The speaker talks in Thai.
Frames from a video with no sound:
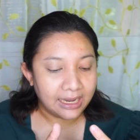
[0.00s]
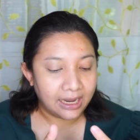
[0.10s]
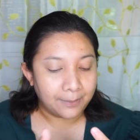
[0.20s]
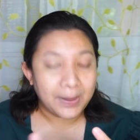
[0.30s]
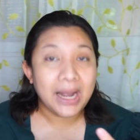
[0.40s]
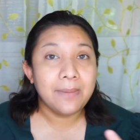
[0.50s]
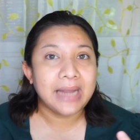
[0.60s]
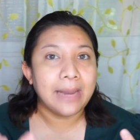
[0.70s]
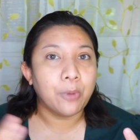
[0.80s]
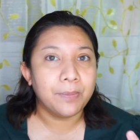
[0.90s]
เพิ่ม
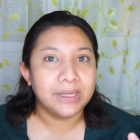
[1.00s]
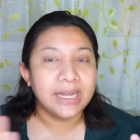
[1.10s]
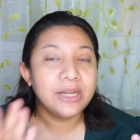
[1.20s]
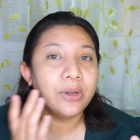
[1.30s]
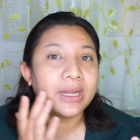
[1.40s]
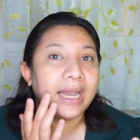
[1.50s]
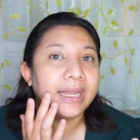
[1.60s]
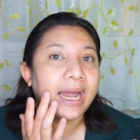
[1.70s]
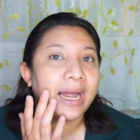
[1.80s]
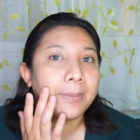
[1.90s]
การปกปิดได้โดยการ
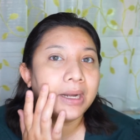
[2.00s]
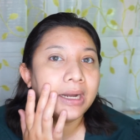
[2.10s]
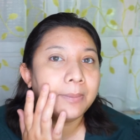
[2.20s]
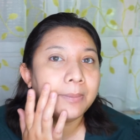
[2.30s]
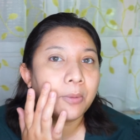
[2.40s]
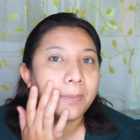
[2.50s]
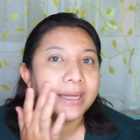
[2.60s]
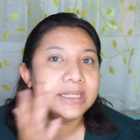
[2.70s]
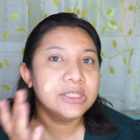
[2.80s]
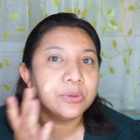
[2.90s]
ทาเพิ่มลงไป
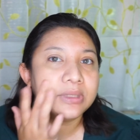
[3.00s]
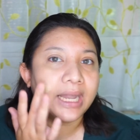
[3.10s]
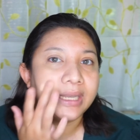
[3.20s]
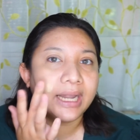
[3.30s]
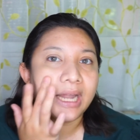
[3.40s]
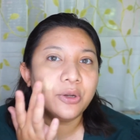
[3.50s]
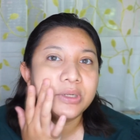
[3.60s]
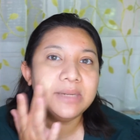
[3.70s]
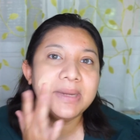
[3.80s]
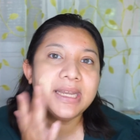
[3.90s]
ที่จุดนั้นนะคะโดย
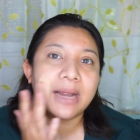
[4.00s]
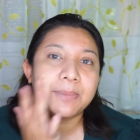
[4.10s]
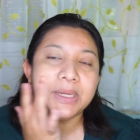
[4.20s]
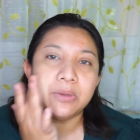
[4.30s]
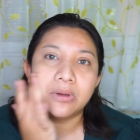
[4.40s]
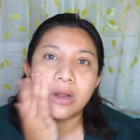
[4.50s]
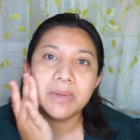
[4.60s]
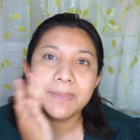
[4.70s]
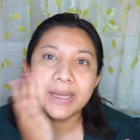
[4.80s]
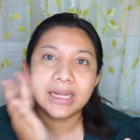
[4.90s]
ที่ไม่หนักผิวแล้วก็ไม่
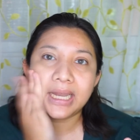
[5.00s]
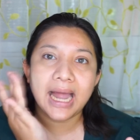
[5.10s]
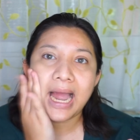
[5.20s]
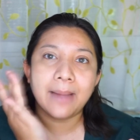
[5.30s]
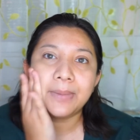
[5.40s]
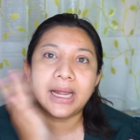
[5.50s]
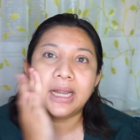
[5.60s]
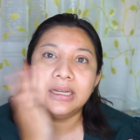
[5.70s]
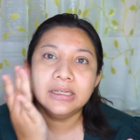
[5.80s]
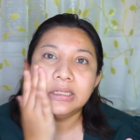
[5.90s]
เป็นคราบนะคะ
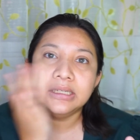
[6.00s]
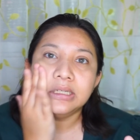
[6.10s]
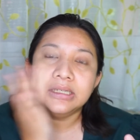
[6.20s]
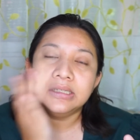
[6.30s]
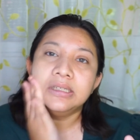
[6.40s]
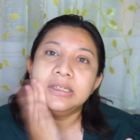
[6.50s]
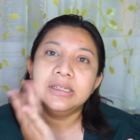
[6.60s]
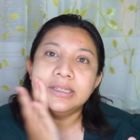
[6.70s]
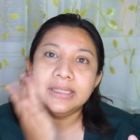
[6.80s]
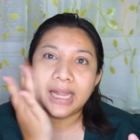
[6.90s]

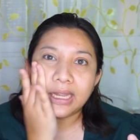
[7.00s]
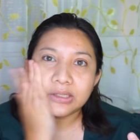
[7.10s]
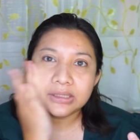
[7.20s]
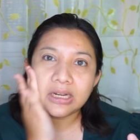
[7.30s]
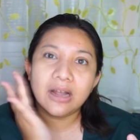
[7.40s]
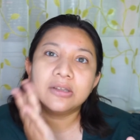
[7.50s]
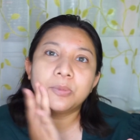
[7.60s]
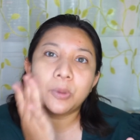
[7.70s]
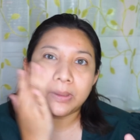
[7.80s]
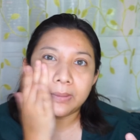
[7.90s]
เนี่ยแล้วก็ต
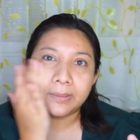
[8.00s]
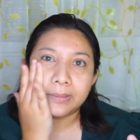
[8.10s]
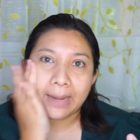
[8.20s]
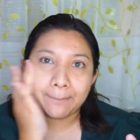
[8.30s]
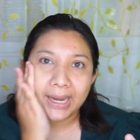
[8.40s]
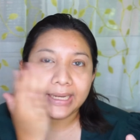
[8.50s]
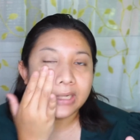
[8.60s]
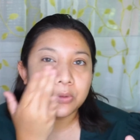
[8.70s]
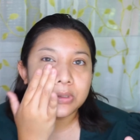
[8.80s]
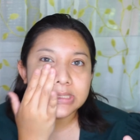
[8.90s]
บแถบไปนะคะ
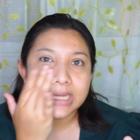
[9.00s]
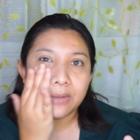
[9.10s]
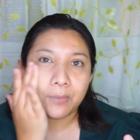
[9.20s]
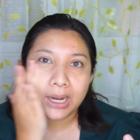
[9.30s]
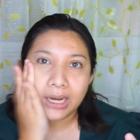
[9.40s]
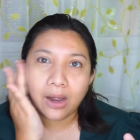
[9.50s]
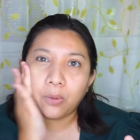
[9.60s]
ทุกคนจะเห็นว่าเขา